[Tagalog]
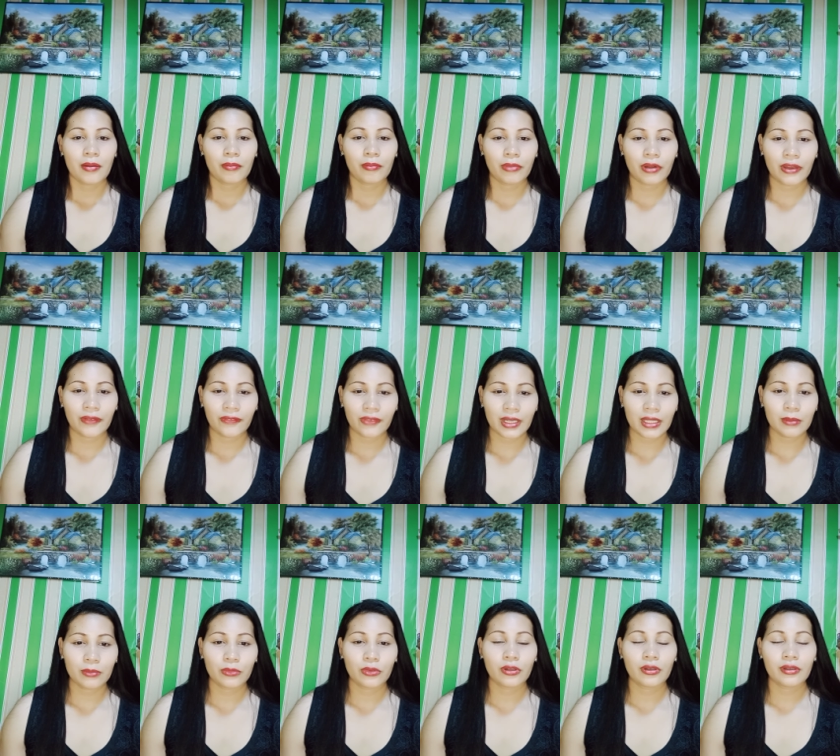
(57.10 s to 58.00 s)

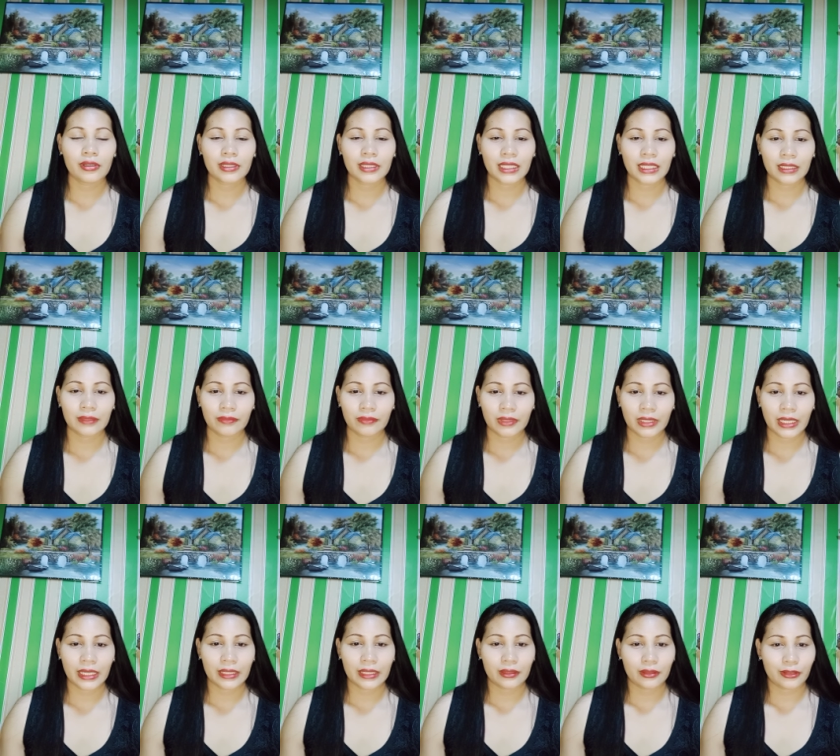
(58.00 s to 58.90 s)
boyfriend mo,
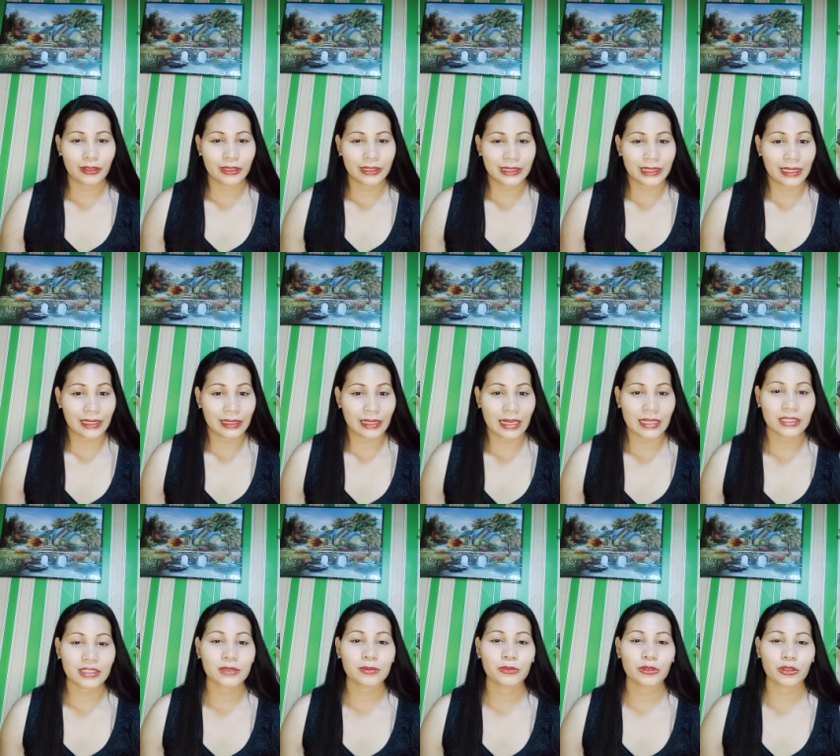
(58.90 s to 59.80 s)
girlfriend, or sa
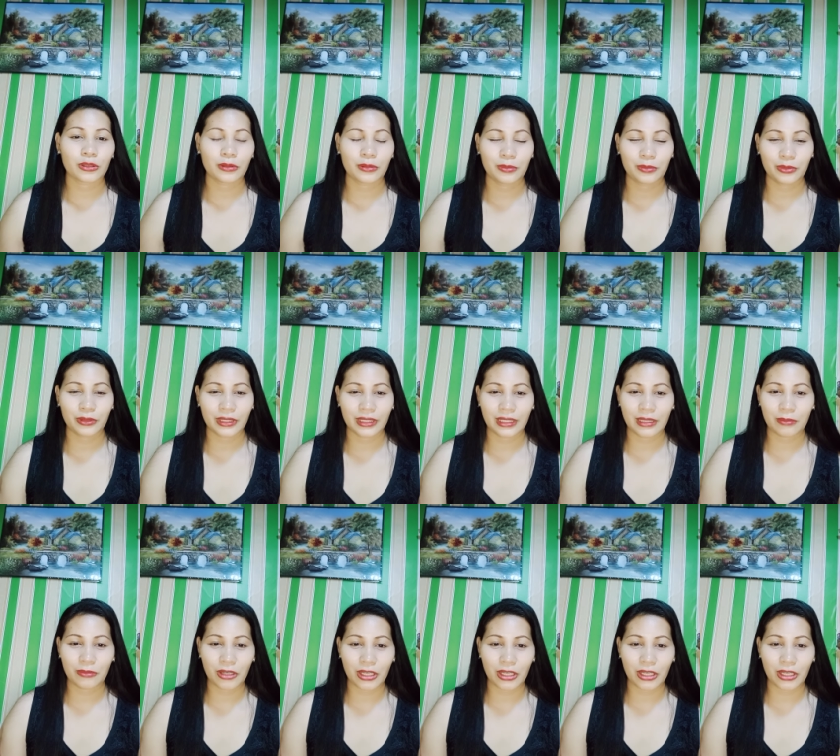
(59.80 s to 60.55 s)
crush mo. Pwede mo